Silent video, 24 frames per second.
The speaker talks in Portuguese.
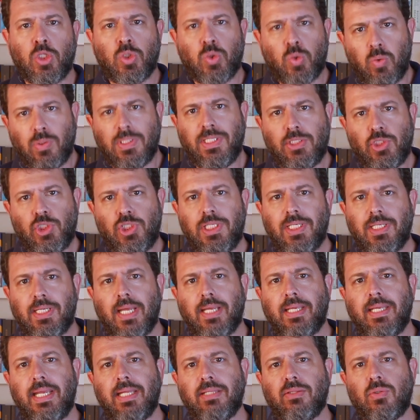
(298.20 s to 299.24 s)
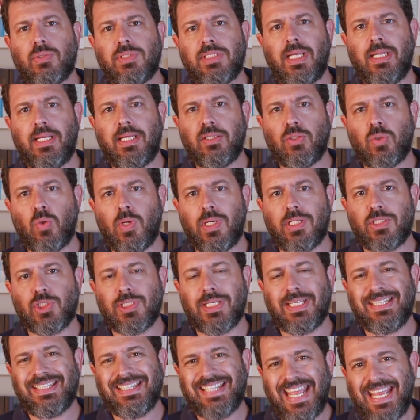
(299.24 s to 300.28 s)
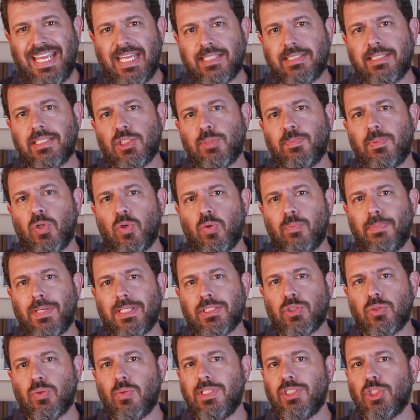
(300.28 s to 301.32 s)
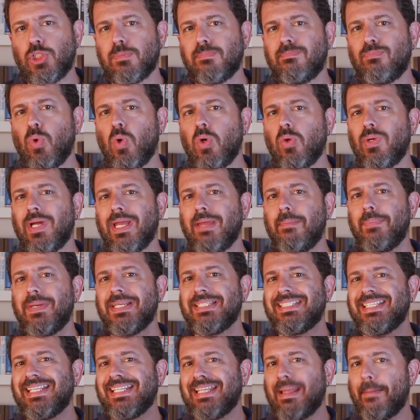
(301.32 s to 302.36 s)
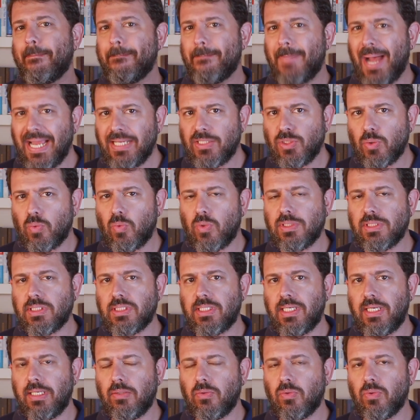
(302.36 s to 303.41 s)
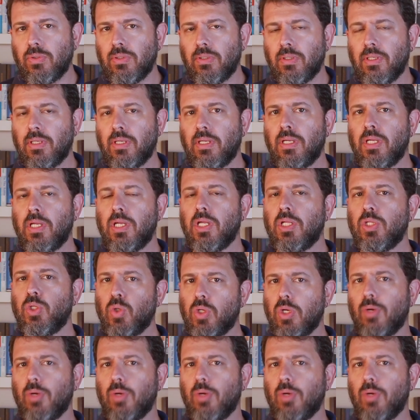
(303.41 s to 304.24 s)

Tudo indica que entre os eleitores que têm essas preocupações, Moro representa mais o conceito do